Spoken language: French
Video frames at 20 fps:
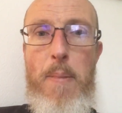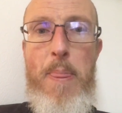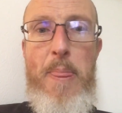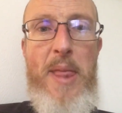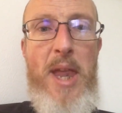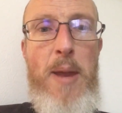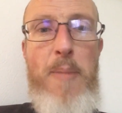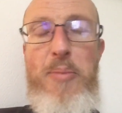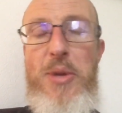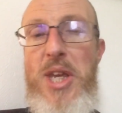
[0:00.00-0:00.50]

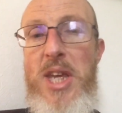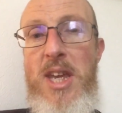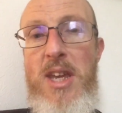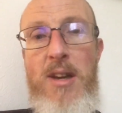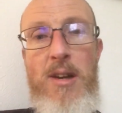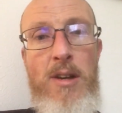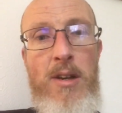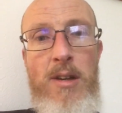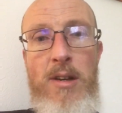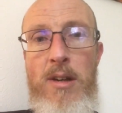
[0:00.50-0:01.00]
Et puis
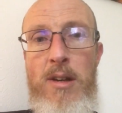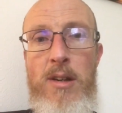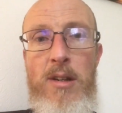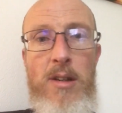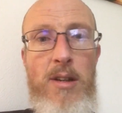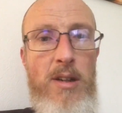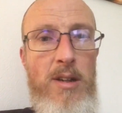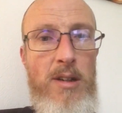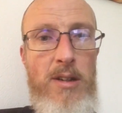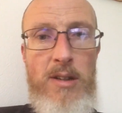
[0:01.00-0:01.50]

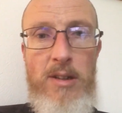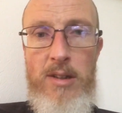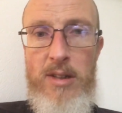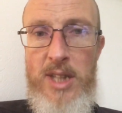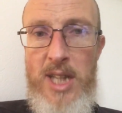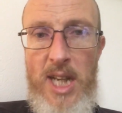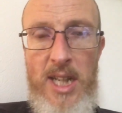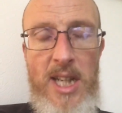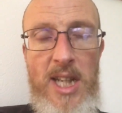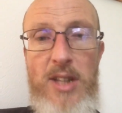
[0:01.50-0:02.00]
euh, il
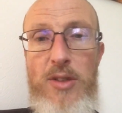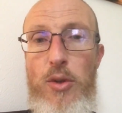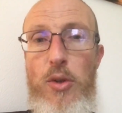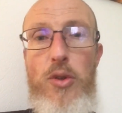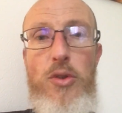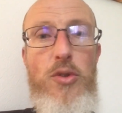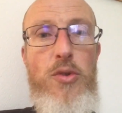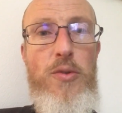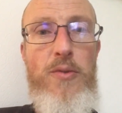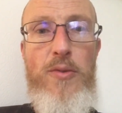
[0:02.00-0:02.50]
y a des
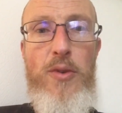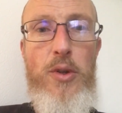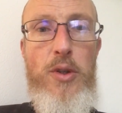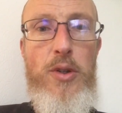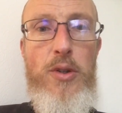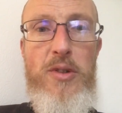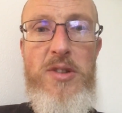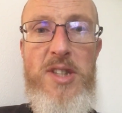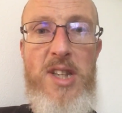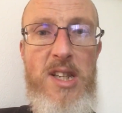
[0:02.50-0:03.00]
trucs tu veux
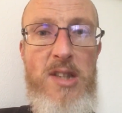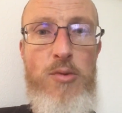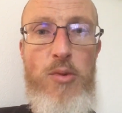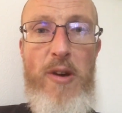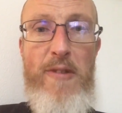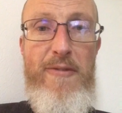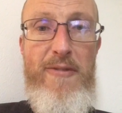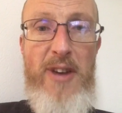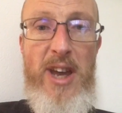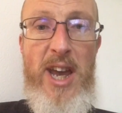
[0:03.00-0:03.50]
que ça
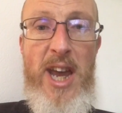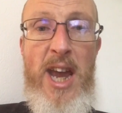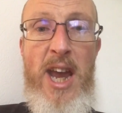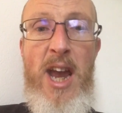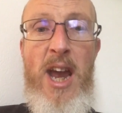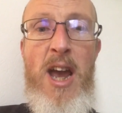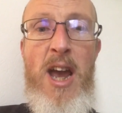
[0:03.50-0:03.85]
soit fait